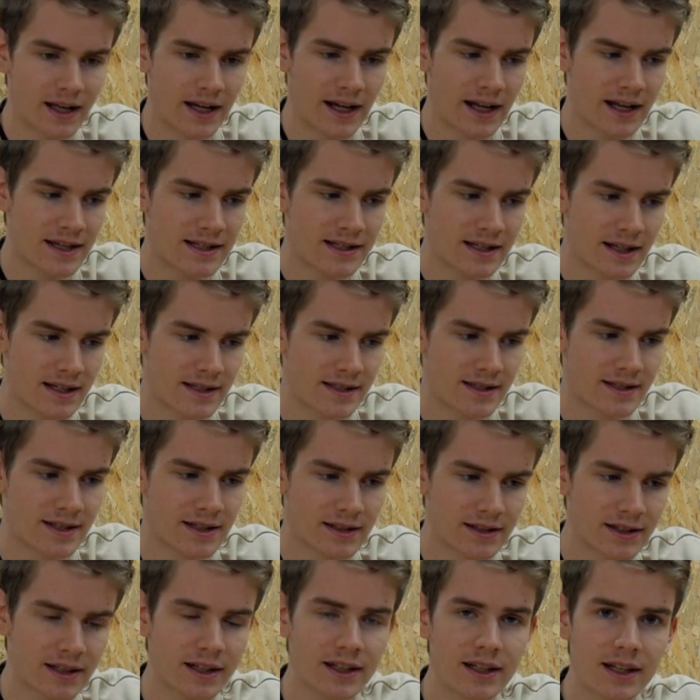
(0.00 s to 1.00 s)
der Laser ist
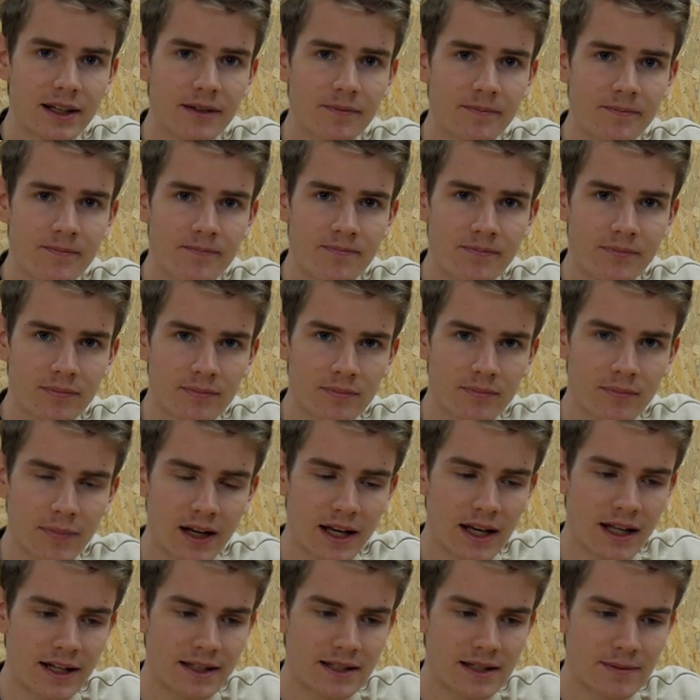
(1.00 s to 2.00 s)
hier drinnen,
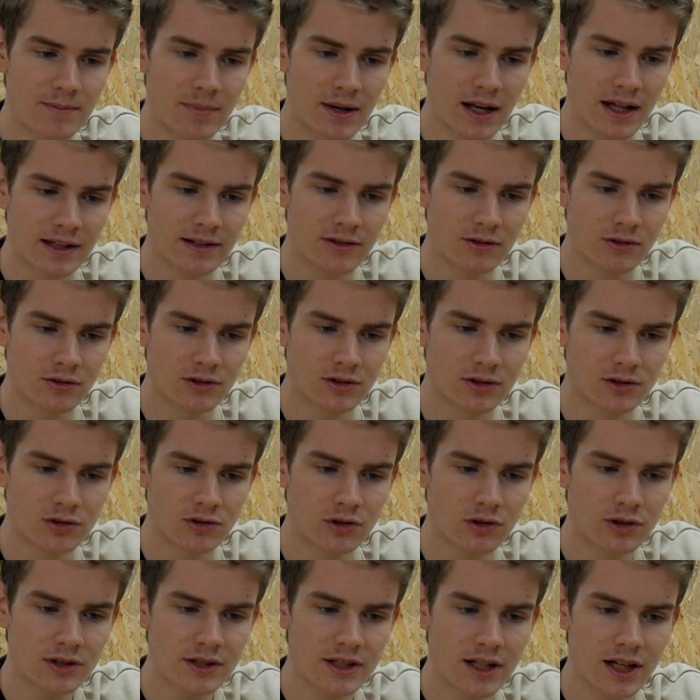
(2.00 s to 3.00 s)
man legt die Platte unten
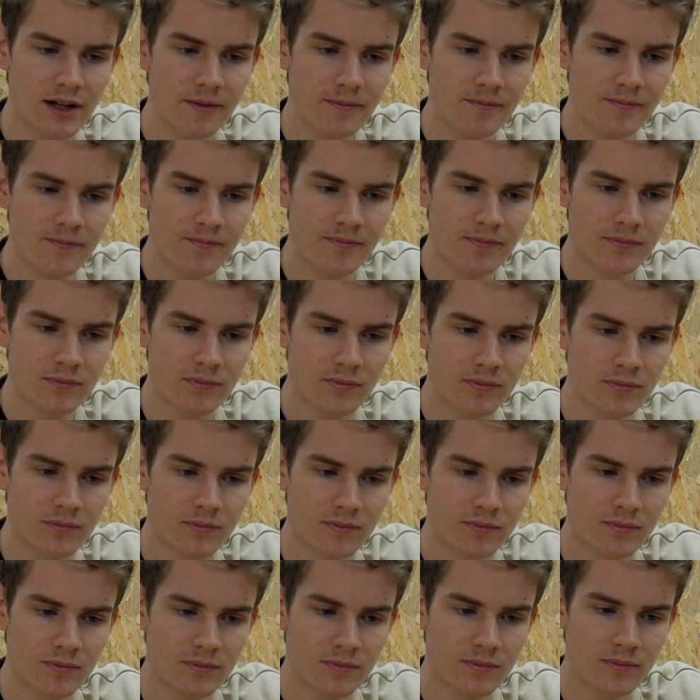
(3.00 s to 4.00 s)
drunter,
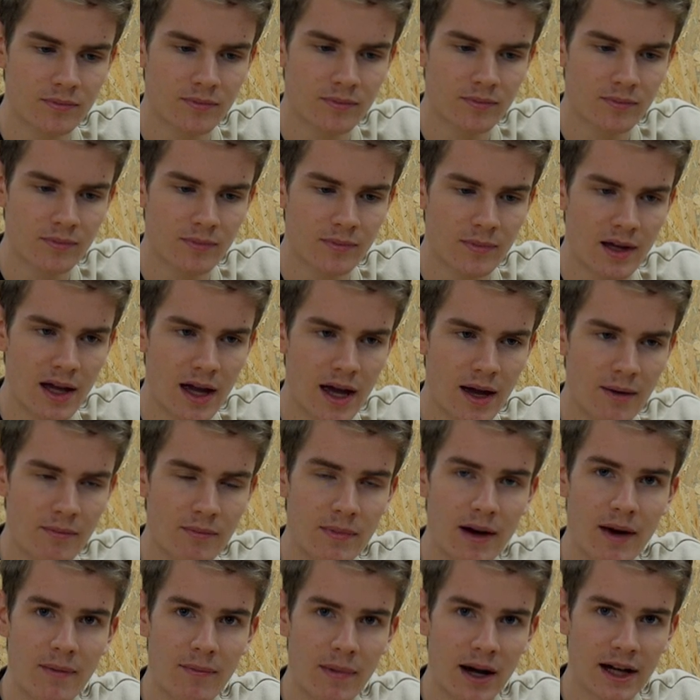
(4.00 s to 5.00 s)
ähm,
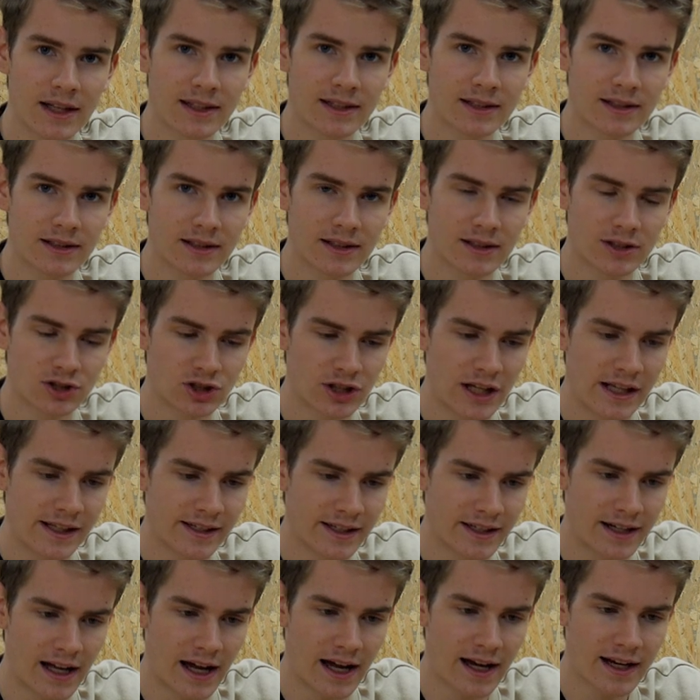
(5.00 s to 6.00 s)
macht,
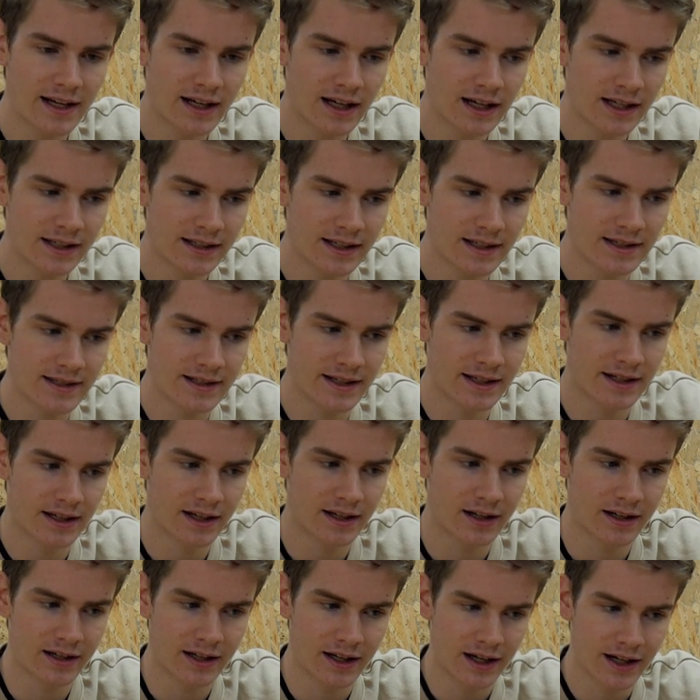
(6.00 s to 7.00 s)
stellt den Einhalt, dass der
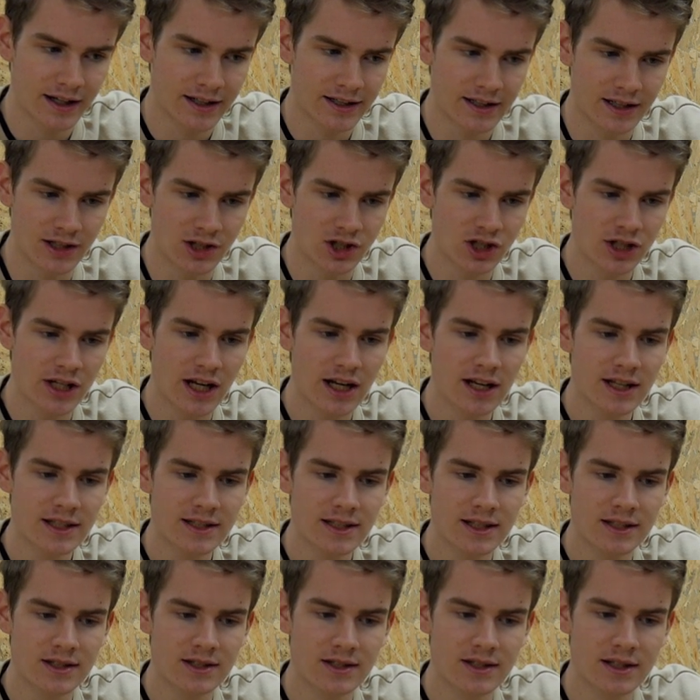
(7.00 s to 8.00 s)
dann an der richtigen Stelle
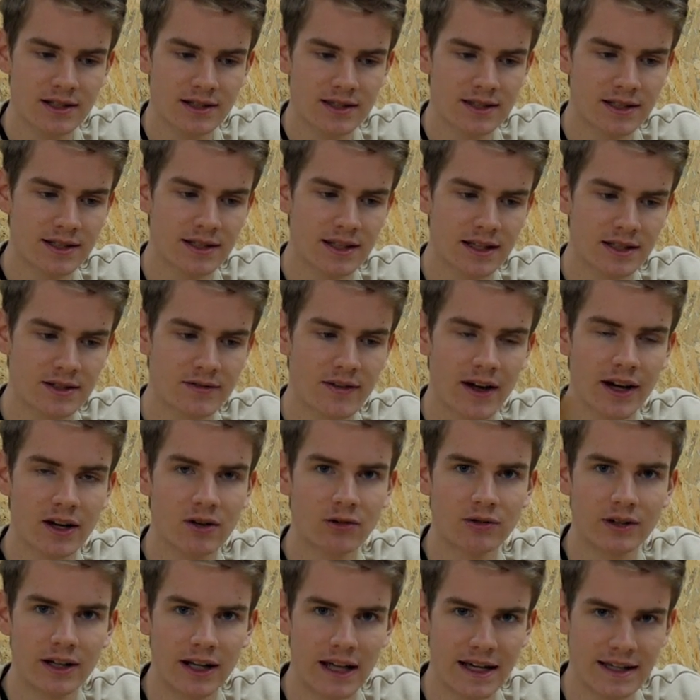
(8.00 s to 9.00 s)
sitzt, zieht das weg
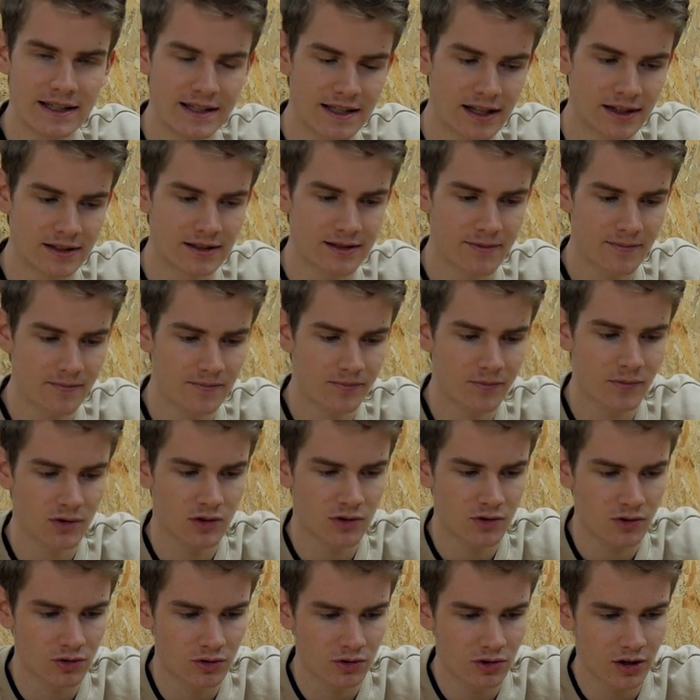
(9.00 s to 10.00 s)
und lasert.
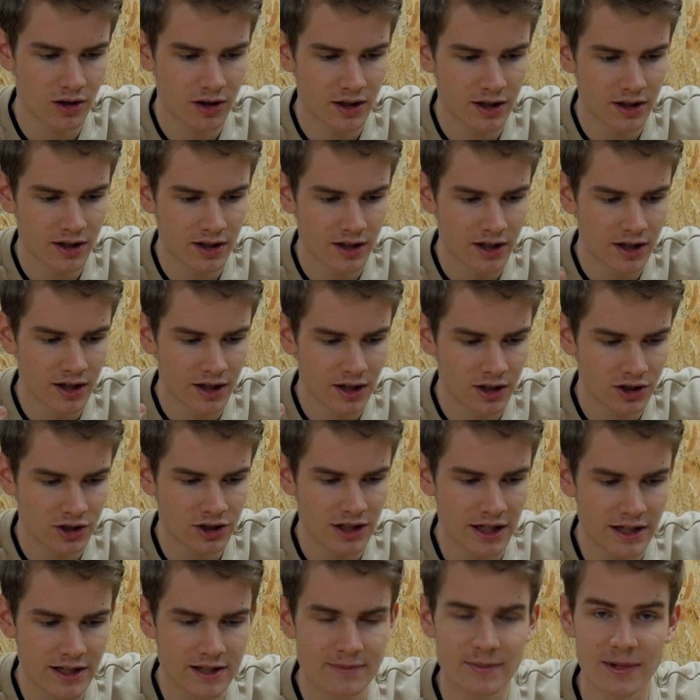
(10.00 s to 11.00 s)
So
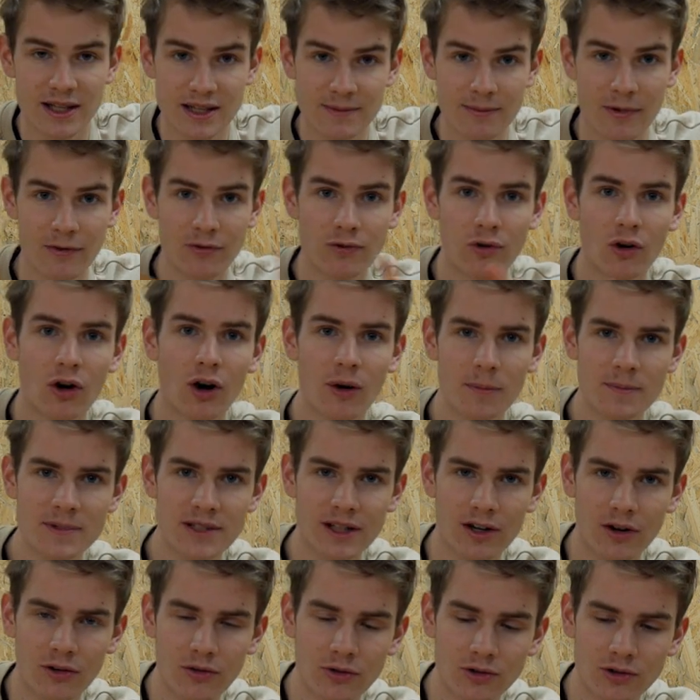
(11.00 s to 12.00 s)
stelle ich es mir jetzt mal vor, ob es
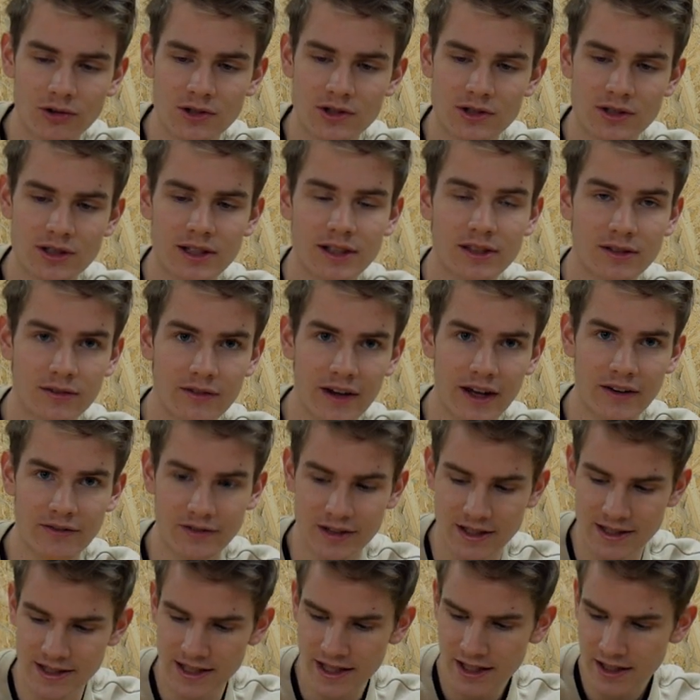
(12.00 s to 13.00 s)
dann auch funktioniert, werden
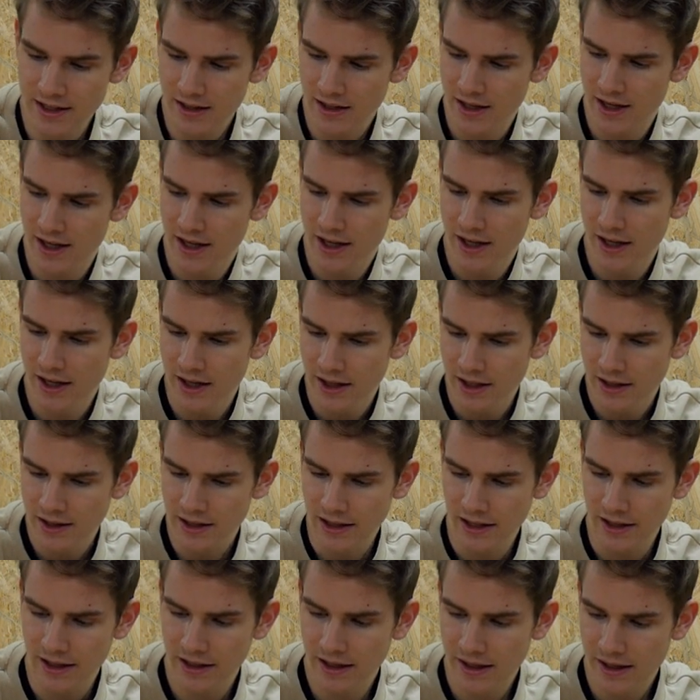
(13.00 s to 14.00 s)
wir sehen.
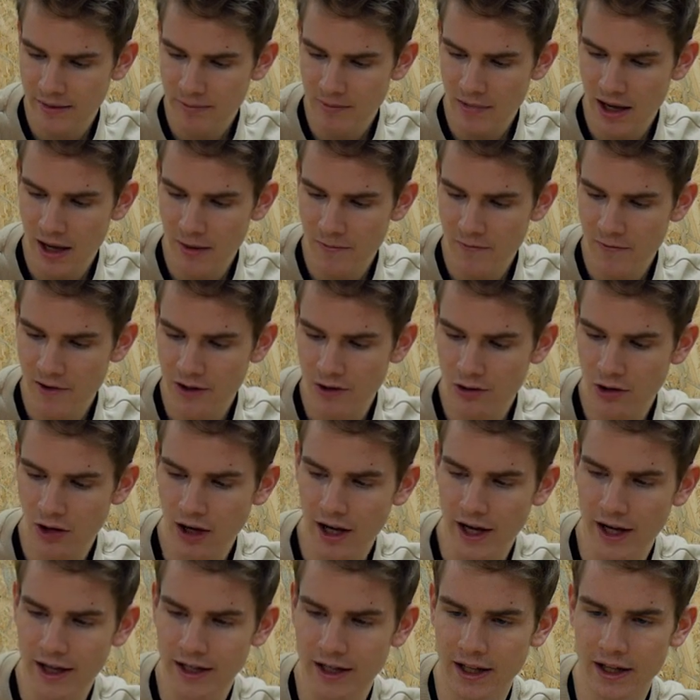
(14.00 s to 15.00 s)
Daneben haben wir
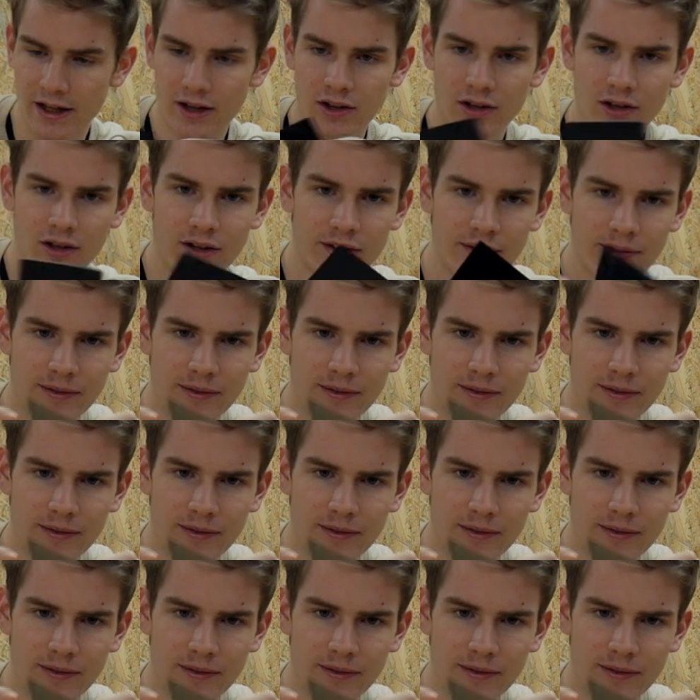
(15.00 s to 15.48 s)
noch eine